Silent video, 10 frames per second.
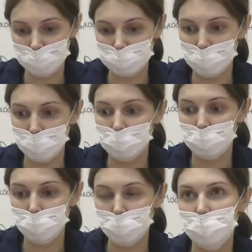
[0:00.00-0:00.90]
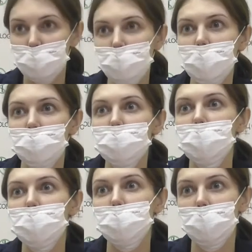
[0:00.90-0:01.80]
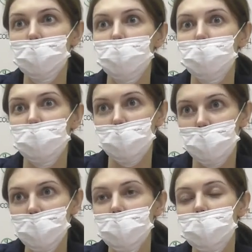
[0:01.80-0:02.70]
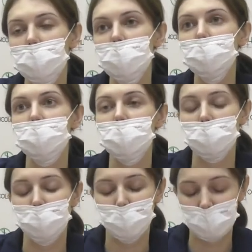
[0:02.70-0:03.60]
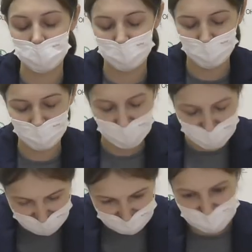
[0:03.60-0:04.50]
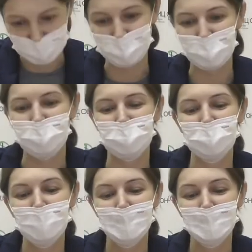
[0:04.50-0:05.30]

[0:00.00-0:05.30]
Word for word: в свободной форме, но на фирменном бланке учреждения с тремя печа- печа- печатями, извините.